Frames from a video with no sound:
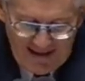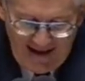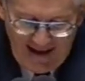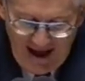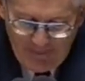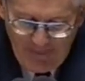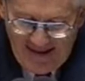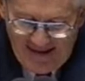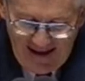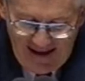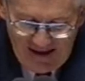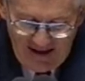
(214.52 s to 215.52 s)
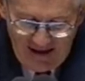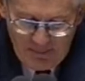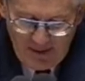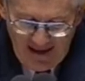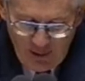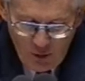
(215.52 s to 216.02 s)
der
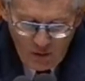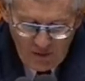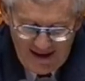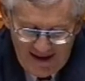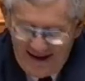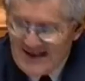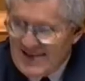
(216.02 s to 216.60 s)
arbeitsrechtlichen Bedingungen in